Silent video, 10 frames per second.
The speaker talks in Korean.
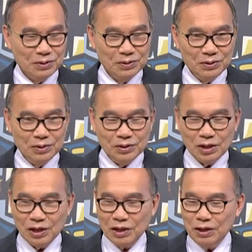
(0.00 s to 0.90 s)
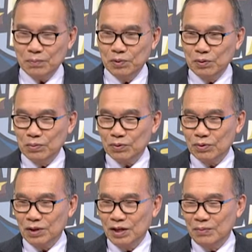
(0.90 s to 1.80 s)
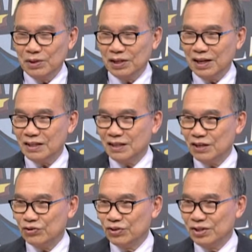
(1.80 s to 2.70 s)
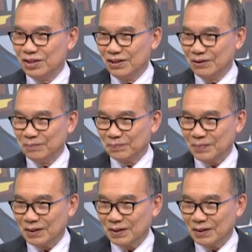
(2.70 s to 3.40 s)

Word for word: 그건 나라의 법으로 네 명까지 할 수 있어요.